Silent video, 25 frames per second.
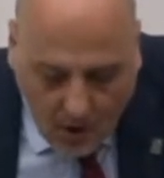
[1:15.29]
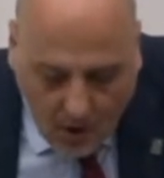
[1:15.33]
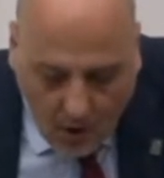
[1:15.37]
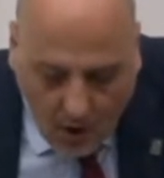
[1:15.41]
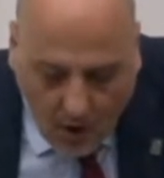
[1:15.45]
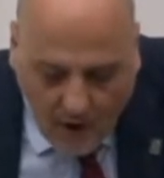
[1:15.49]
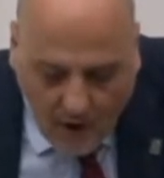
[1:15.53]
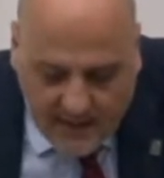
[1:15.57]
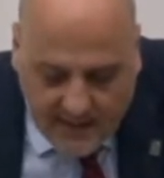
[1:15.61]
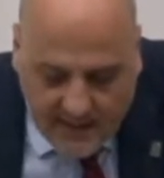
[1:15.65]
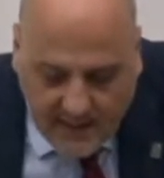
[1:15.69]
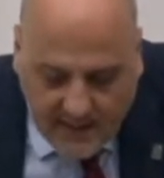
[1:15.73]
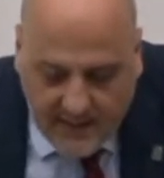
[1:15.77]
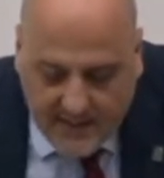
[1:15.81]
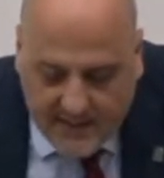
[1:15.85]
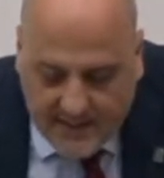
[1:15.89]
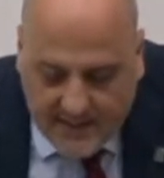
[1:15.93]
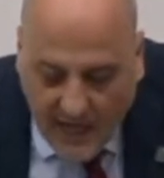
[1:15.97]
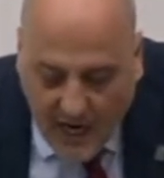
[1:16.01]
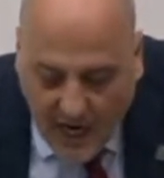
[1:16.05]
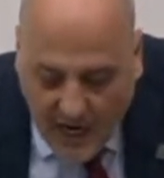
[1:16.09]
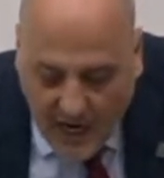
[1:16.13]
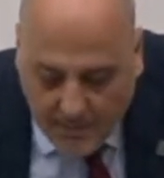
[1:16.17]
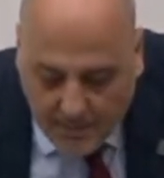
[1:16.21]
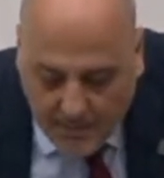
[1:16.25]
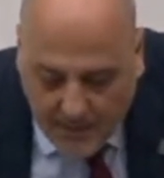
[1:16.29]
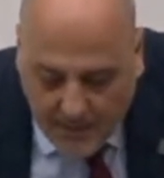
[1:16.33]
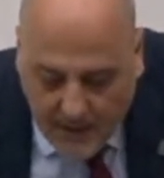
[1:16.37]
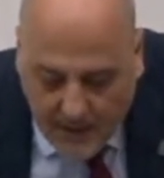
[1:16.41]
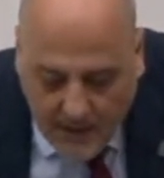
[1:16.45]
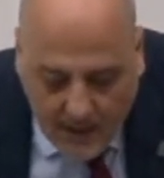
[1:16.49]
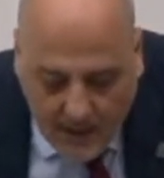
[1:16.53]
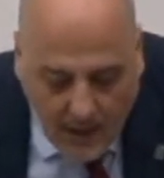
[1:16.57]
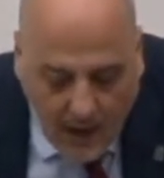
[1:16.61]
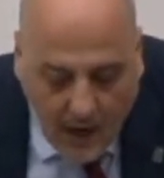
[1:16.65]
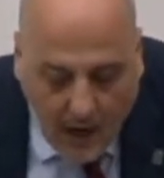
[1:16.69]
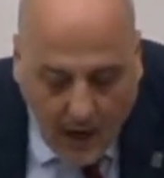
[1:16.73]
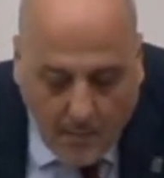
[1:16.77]
Oysaki
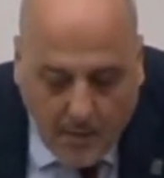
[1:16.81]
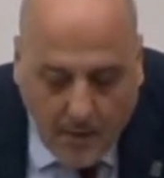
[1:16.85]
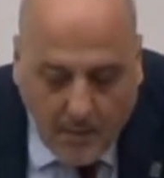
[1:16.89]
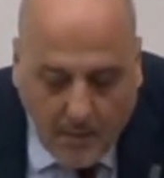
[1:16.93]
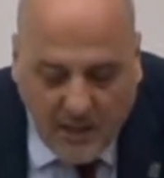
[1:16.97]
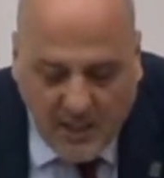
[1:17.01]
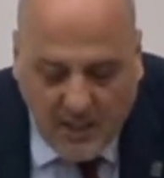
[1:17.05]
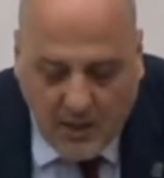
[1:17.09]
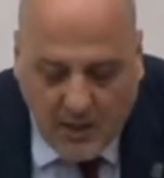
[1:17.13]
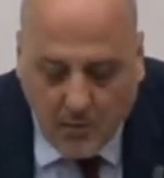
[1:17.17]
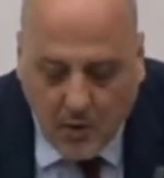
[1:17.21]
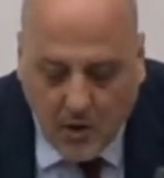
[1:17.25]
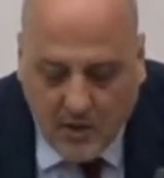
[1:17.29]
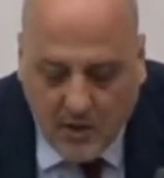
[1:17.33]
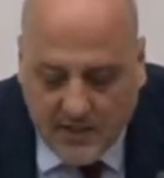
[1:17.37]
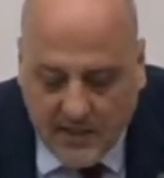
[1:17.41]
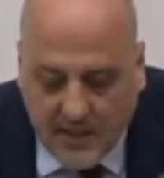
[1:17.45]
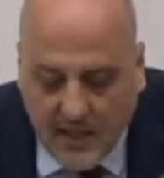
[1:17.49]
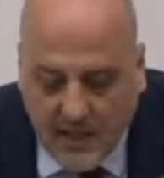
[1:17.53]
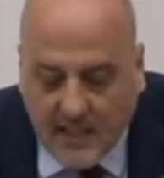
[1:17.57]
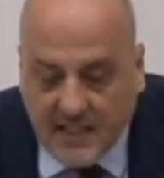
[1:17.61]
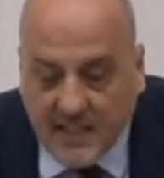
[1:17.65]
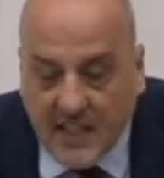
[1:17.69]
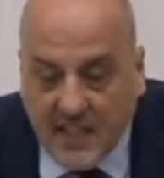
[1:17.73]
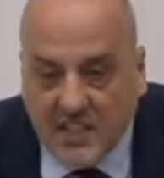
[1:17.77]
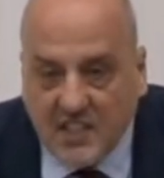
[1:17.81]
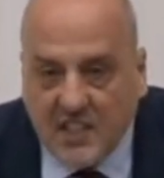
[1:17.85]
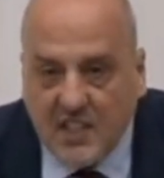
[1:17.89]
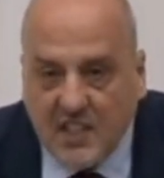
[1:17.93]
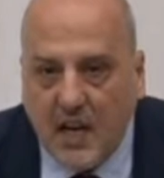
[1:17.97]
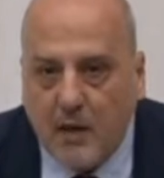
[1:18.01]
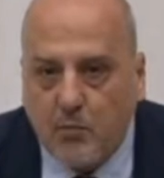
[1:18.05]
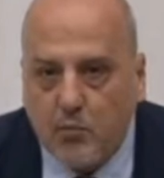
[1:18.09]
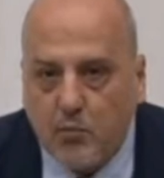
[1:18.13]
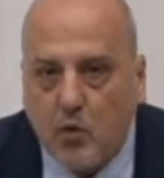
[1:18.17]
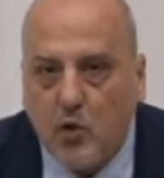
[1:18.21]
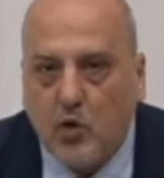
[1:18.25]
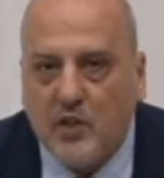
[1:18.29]
sahipli ama başıboş
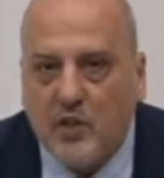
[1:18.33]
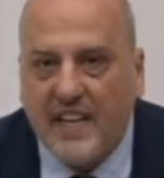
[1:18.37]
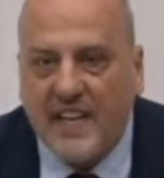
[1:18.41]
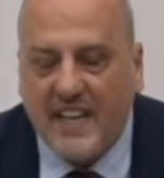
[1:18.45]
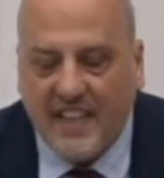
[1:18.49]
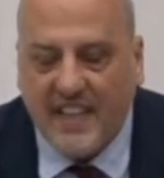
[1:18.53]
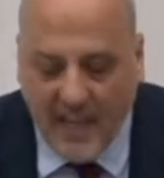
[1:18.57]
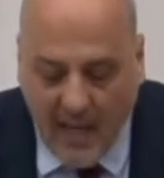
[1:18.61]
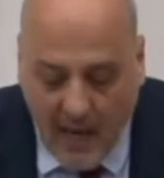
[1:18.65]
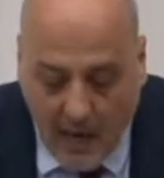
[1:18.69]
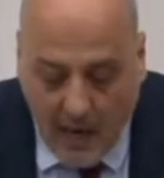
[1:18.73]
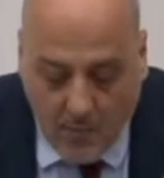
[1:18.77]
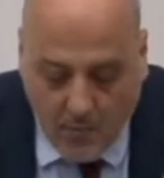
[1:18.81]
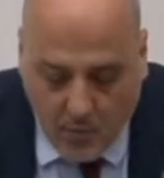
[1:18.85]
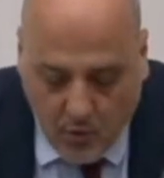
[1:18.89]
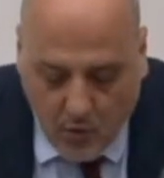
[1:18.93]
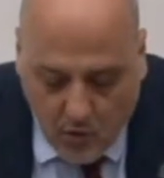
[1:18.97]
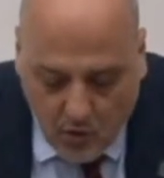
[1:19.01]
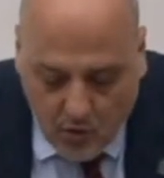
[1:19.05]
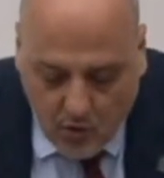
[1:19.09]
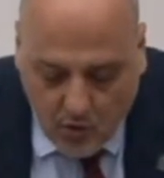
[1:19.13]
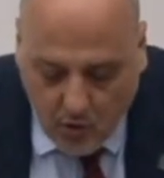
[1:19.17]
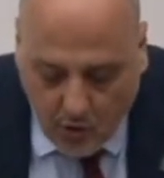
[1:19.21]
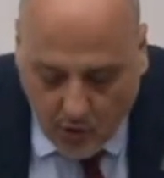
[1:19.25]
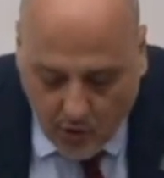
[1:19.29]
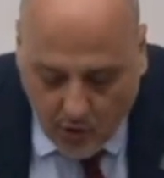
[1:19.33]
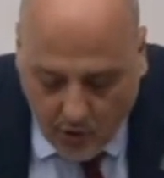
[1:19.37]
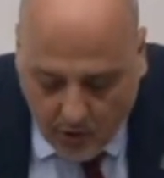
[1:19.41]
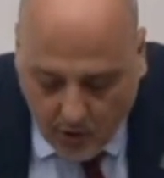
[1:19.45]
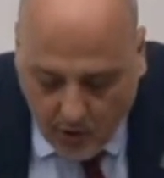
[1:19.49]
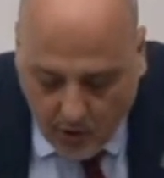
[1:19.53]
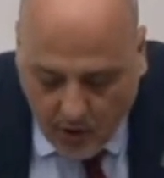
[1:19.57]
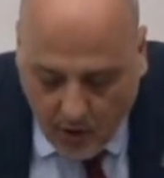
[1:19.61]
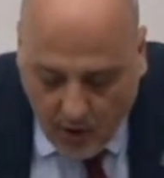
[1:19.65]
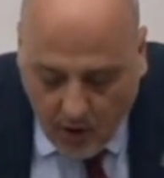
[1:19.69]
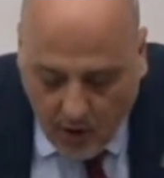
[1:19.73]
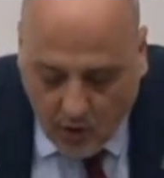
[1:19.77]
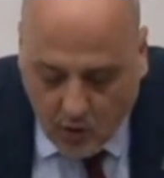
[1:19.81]
siyasetçiler bu ülkenin en büyük sorunu.